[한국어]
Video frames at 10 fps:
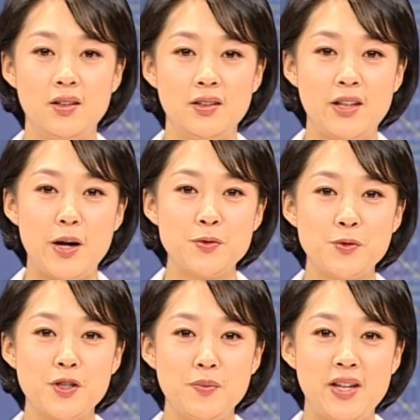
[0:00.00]
다음
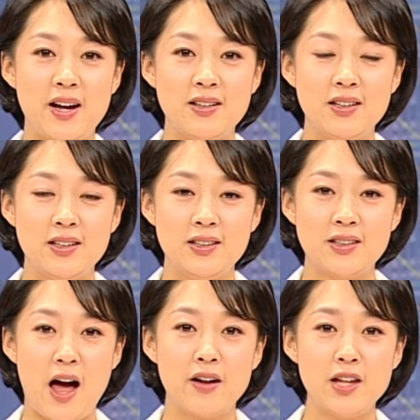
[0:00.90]
소식입니다.
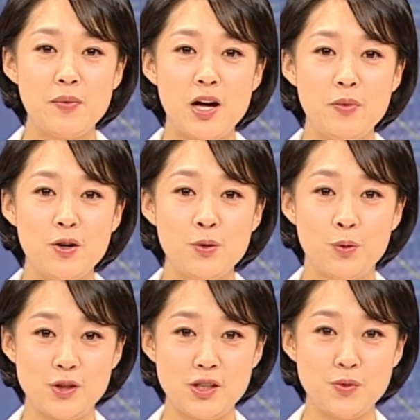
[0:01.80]
강남 하면
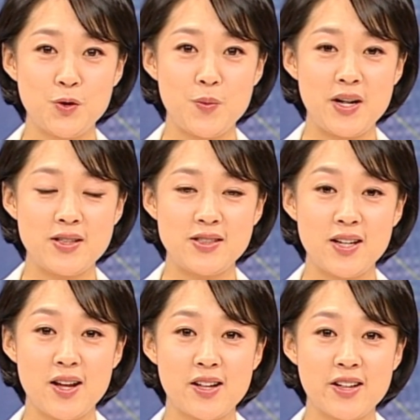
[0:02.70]
도심으로만
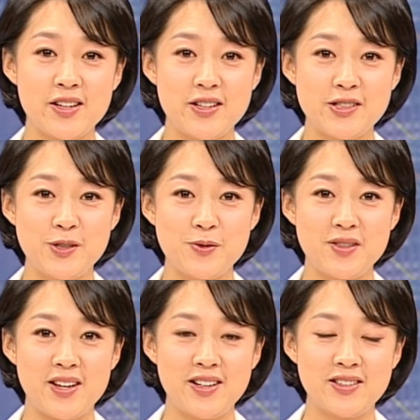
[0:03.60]
생각하기
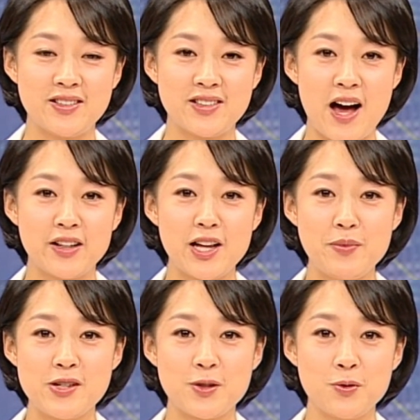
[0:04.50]
쉬운데요.
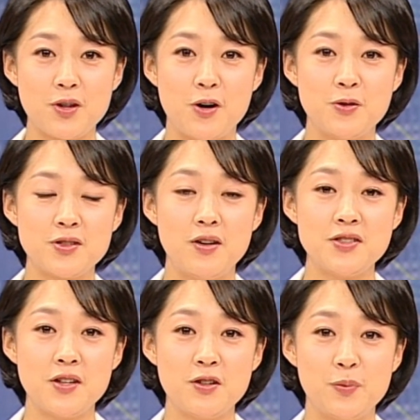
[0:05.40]
강남에서도 겨울
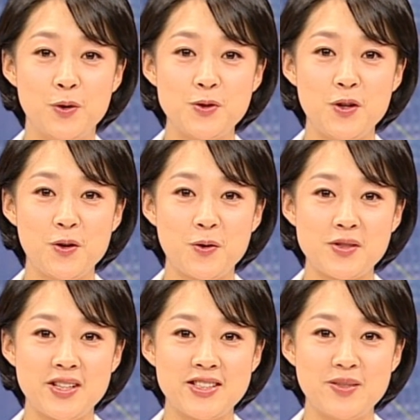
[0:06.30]
철새들을 볼 수 있는
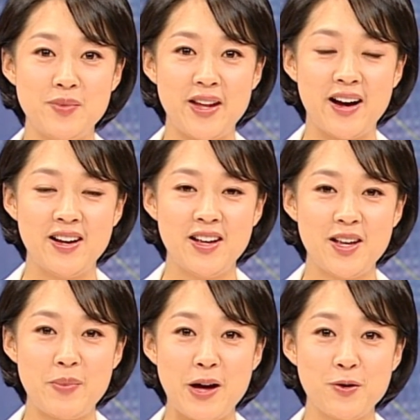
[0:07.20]
곳이 있습니다.
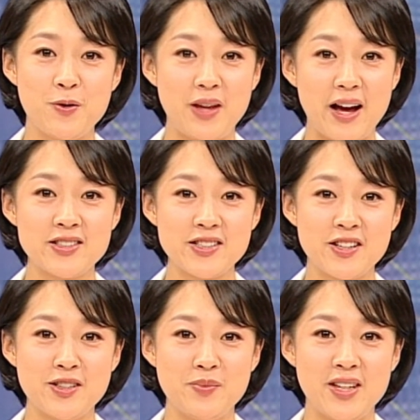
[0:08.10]
바로
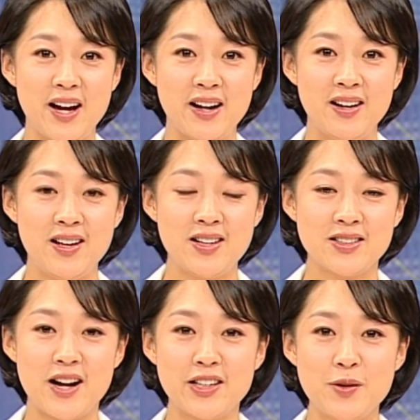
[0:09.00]
양재천입니다.
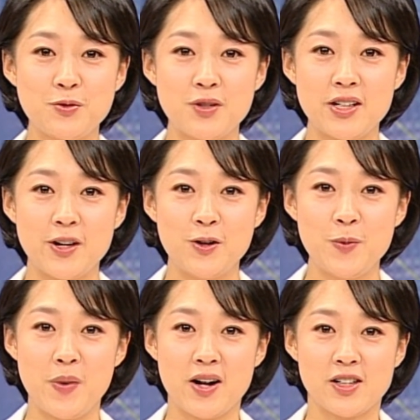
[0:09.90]
강남구가
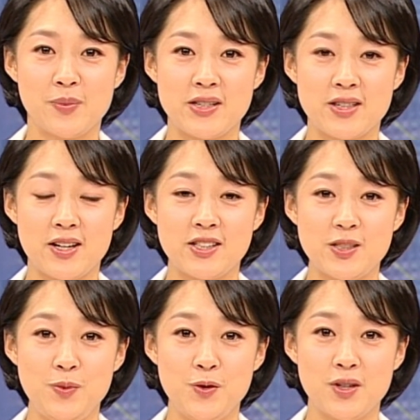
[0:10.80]
겨울방학을 맞아
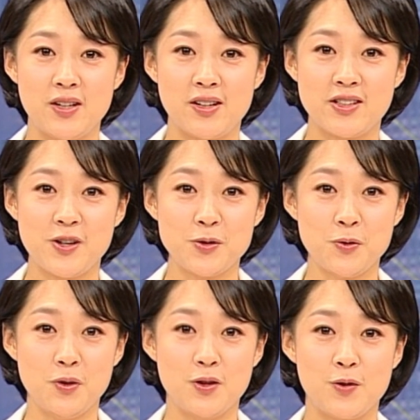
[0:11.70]
16일
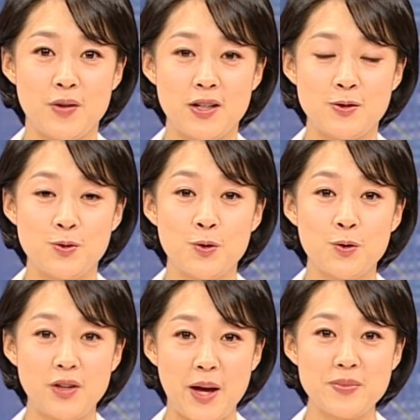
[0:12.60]
청소년들을 위한
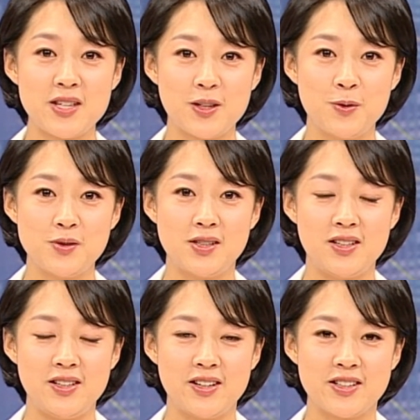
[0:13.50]
조류 탐사
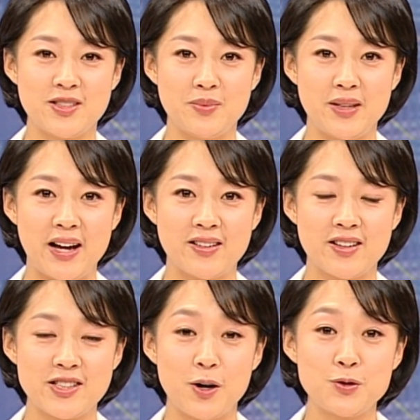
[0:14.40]
교실을 열었습니다.
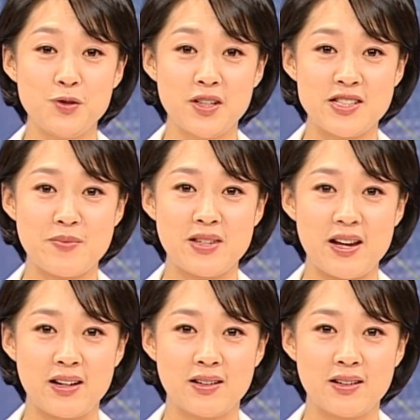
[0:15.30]
정수현 기자입니다.